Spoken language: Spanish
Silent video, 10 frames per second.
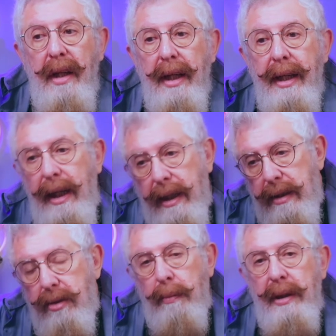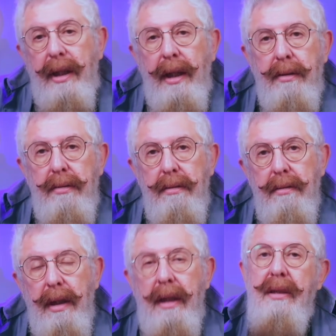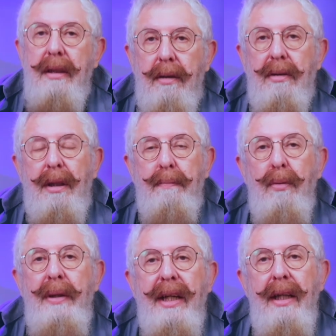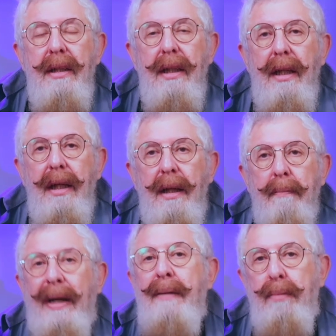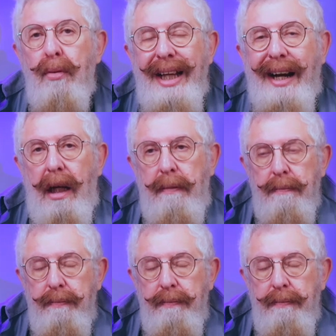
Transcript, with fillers: que el ejército mexicano ha decidido hacer pública para impugnarla.